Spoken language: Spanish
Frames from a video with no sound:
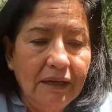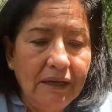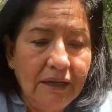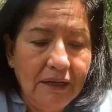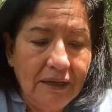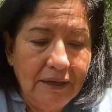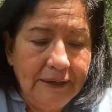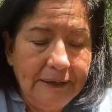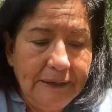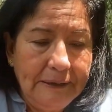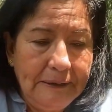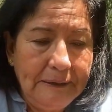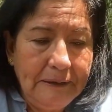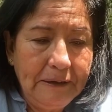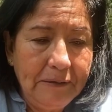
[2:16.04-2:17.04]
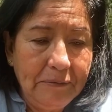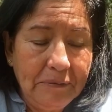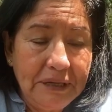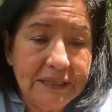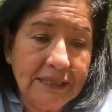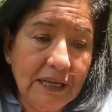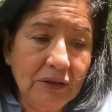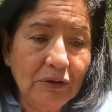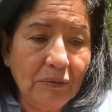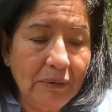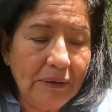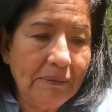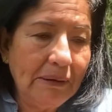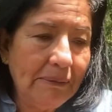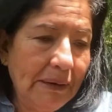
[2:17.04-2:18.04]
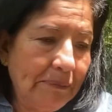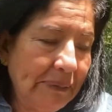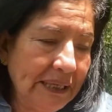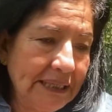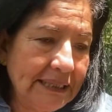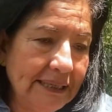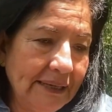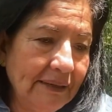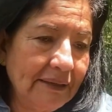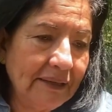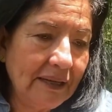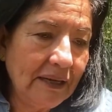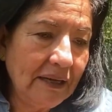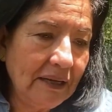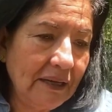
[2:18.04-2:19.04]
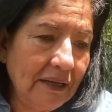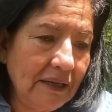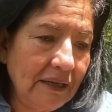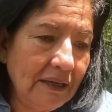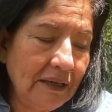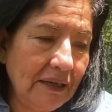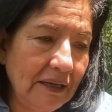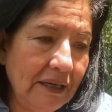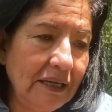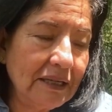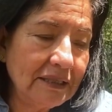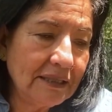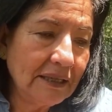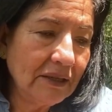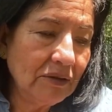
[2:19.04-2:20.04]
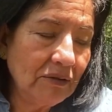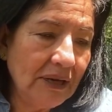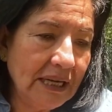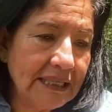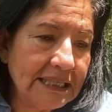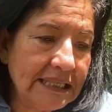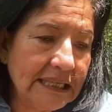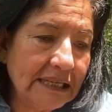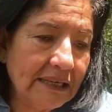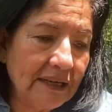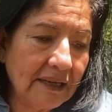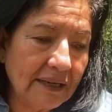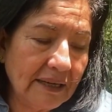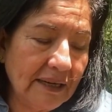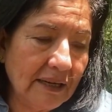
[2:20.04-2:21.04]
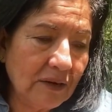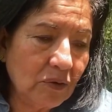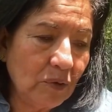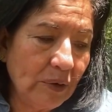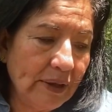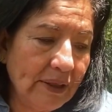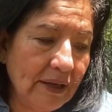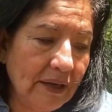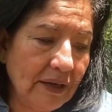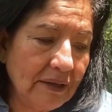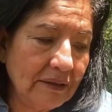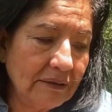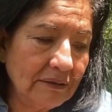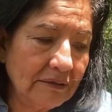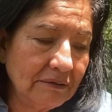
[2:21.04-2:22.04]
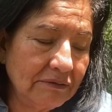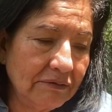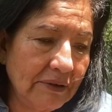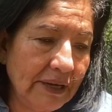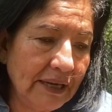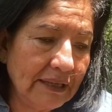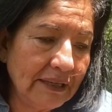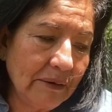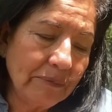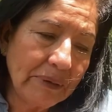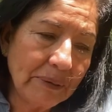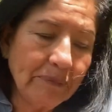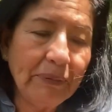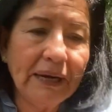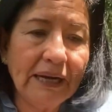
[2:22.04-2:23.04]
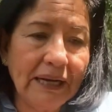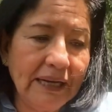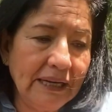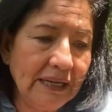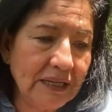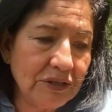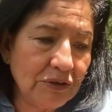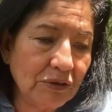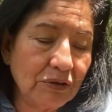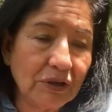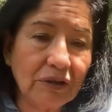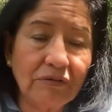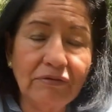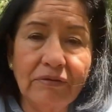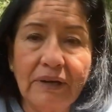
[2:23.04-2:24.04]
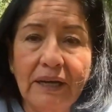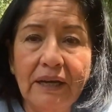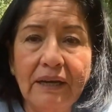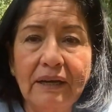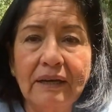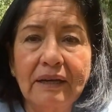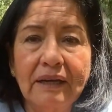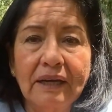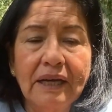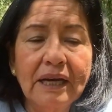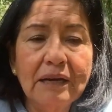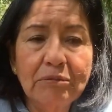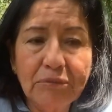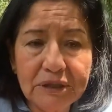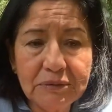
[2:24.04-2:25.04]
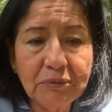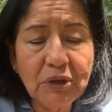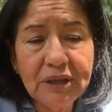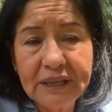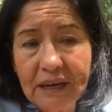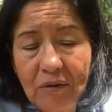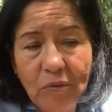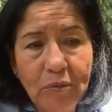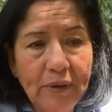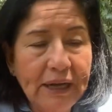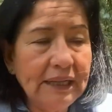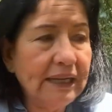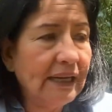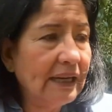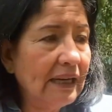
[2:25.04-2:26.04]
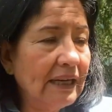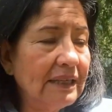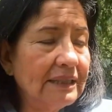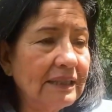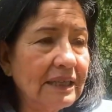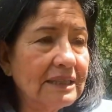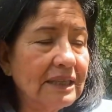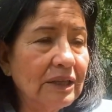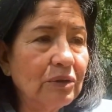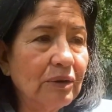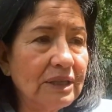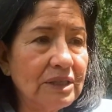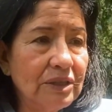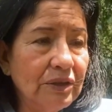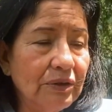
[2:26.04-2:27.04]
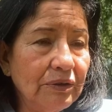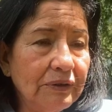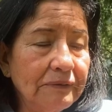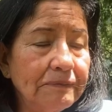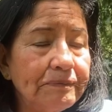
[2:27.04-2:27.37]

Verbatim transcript: eh, estando mi mamá presente y estando la chica que la cuida, fue también para ellas, yo creo que fue pues muy traumática esta situación.